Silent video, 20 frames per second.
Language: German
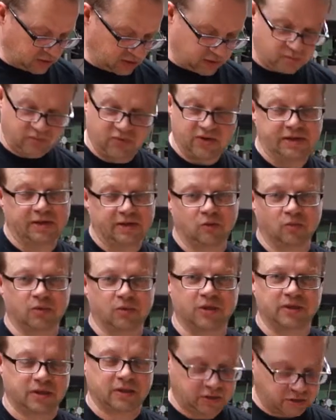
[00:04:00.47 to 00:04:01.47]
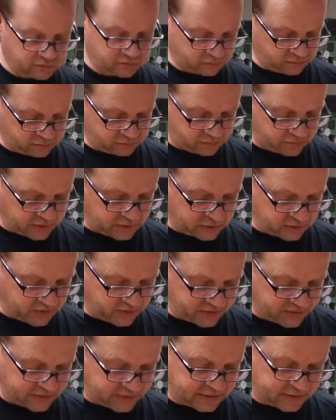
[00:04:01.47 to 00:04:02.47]
Empfehle ich unbedingt. Also wer
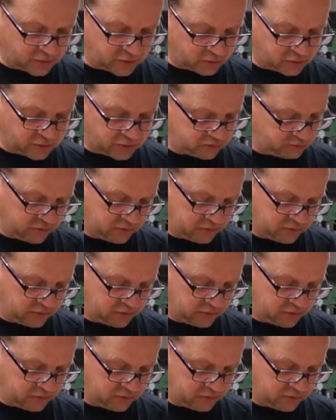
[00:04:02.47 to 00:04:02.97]
den nicht hat,